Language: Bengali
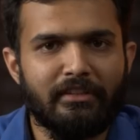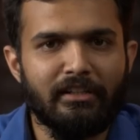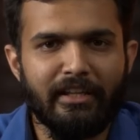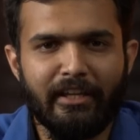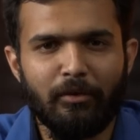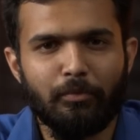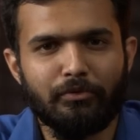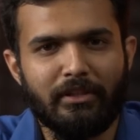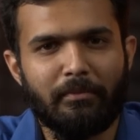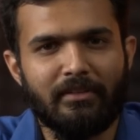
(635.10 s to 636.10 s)
রেজাল্ট দেখেই
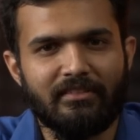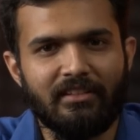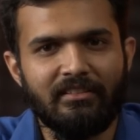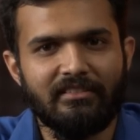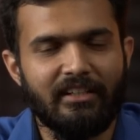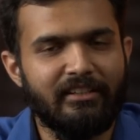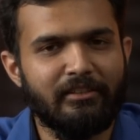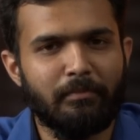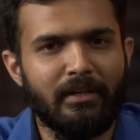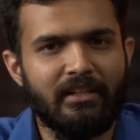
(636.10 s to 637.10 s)
বুঝতে পারছেন যে
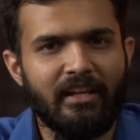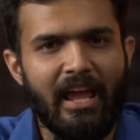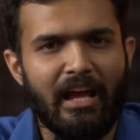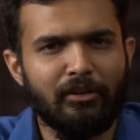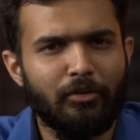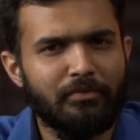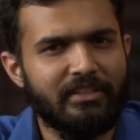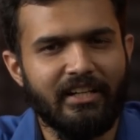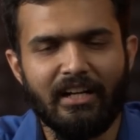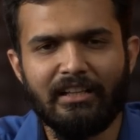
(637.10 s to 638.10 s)
ডিসপ্লেটি একদম
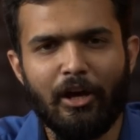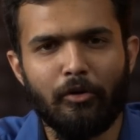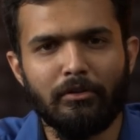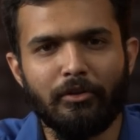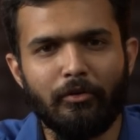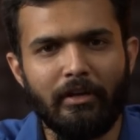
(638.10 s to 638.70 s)
সেরা না হলেও